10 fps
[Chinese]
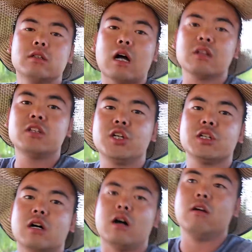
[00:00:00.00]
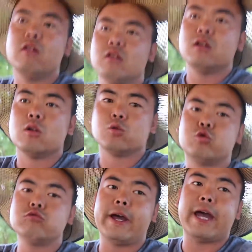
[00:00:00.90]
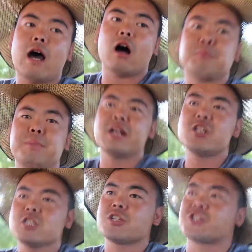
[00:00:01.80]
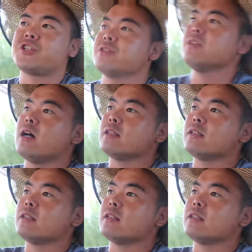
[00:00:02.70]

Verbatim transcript: 当地的芦苇啊编织的席子